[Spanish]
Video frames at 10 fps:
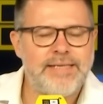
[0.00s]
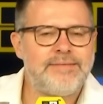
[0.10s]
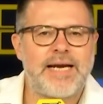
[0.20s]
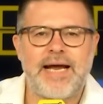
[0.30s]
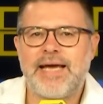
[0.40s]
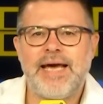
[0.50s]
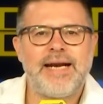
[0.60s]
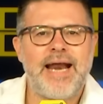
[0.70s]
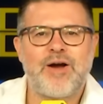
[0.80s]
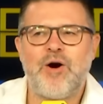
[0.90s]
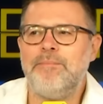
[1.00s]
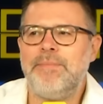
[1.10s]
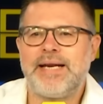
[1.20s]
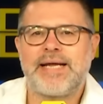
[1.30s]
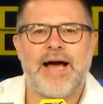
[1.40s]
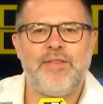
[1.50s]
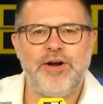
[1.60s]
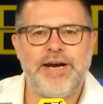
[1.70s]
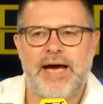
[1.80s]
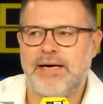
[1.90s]
entra en guerra con
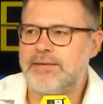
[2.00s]
Mercadona.